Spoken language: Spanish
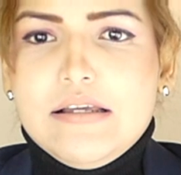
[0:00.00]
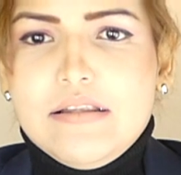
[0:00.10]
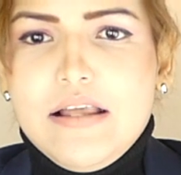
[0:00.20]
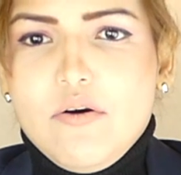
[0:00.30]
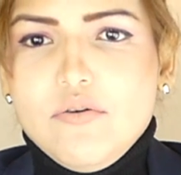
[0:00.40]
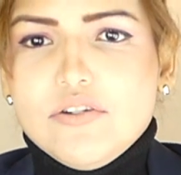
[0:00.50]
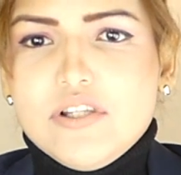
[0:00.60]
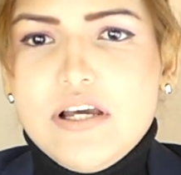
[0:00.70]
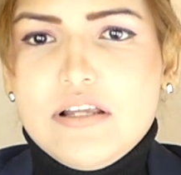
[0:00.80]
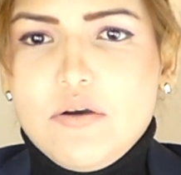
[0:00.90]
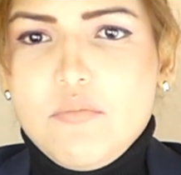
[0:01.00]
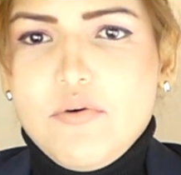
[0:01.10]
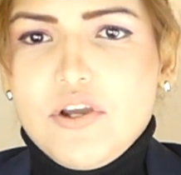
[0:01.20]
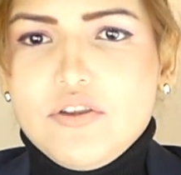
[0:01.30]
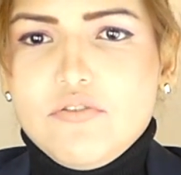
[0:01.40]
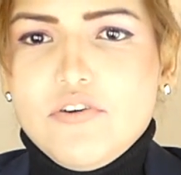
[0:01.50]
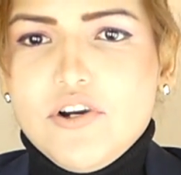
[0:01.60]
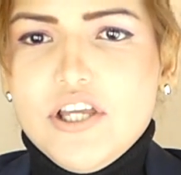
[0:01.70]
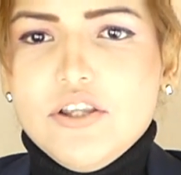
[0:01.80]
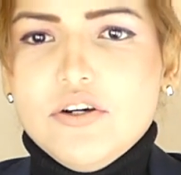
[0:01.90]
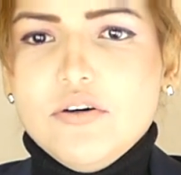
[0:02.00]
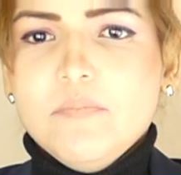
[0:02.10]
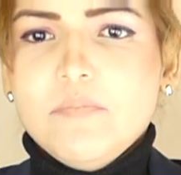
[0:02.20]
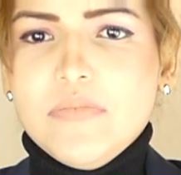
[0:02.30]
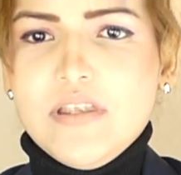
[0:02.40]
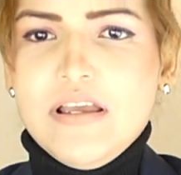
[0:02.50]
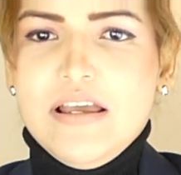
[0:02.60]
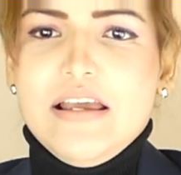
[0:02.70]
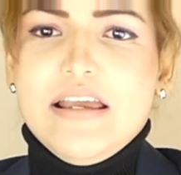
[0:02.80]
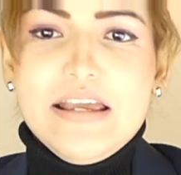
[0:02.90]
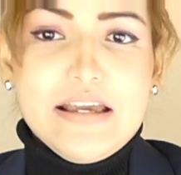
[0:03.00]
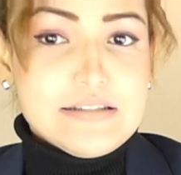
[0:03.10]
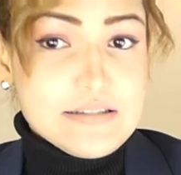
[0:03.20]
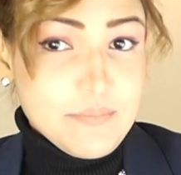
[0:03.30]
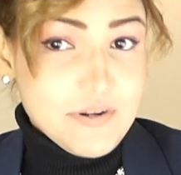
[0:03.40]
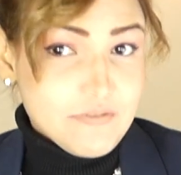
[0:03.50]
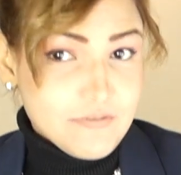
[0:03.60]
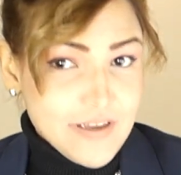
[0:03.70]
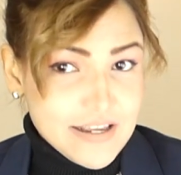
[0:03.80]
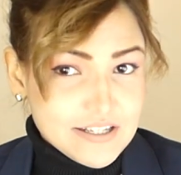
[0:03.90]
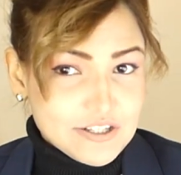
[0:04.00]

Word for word: de ajuste hasta un poquito flojito y está perfecto.